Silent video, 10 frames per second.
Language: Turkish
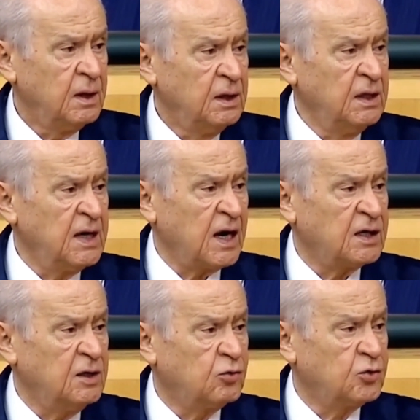Nasıl bir
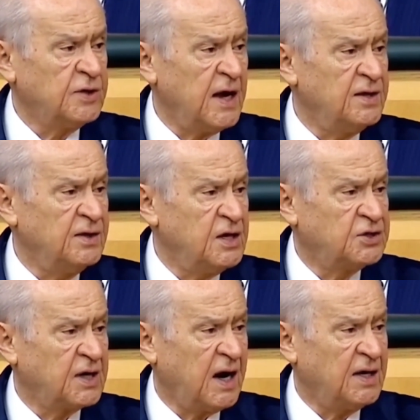zihniyete
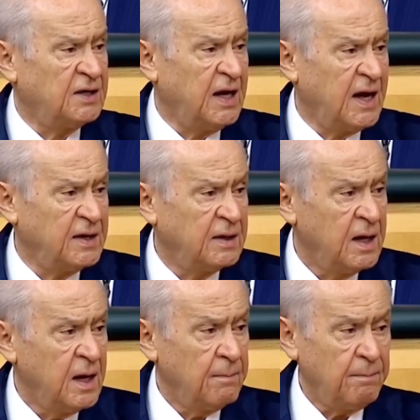sahiptir diye düşündürüyor
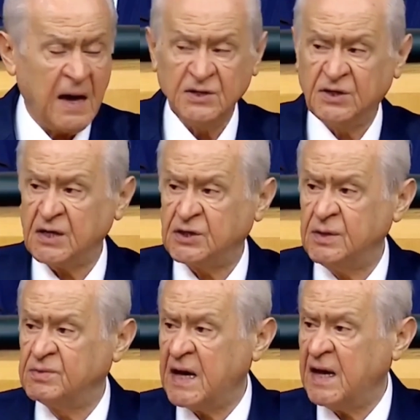bile.
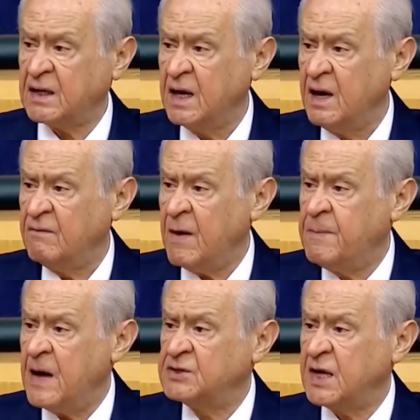Arkadaşlar
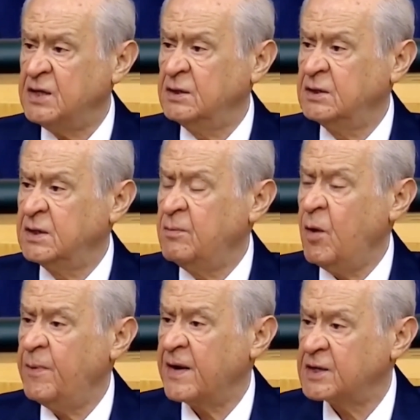burada
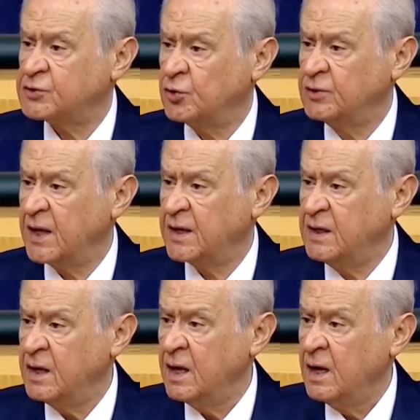partizancılık
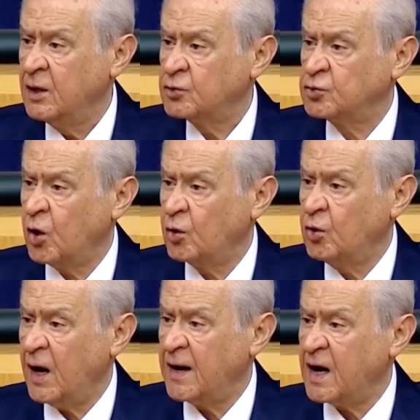oynamayalım artık bu
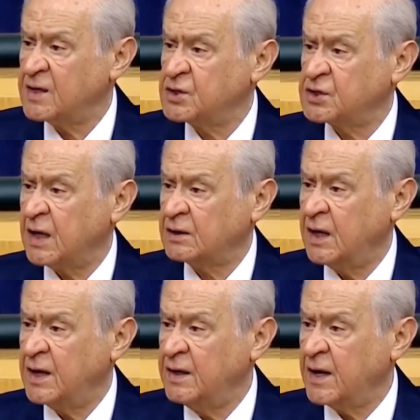ülkenin. Bu
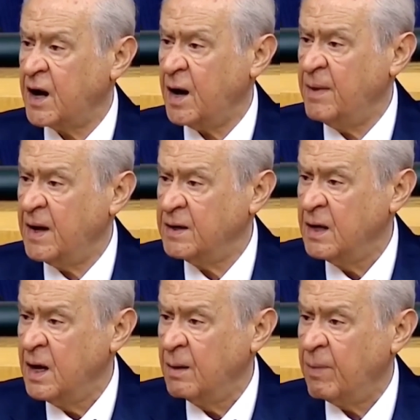ülkede
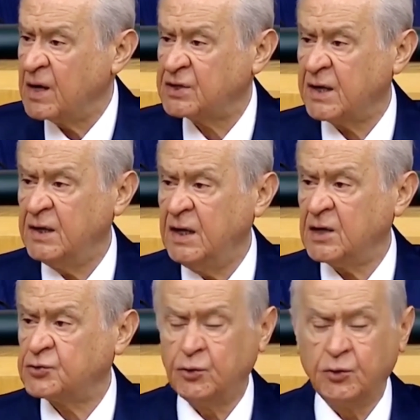partizancılık oynamayalım.
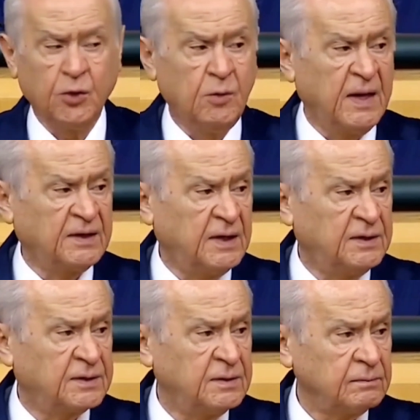Bu ülke
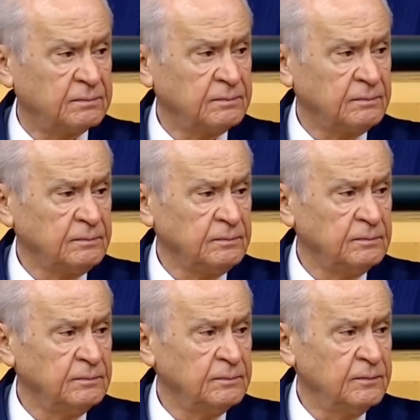bir e,
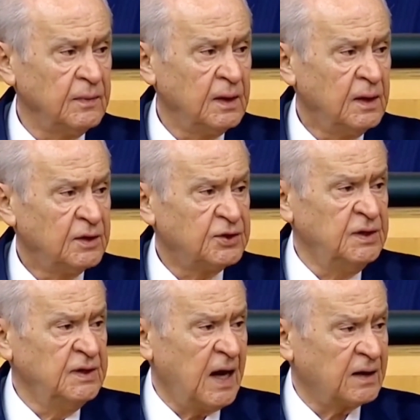futbol
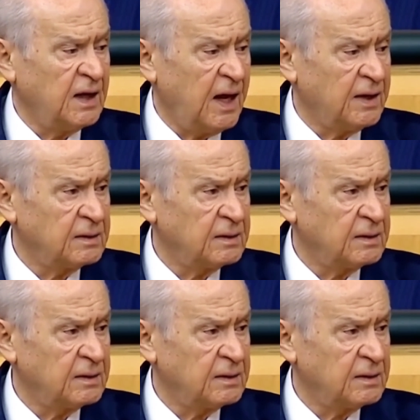sahası değil.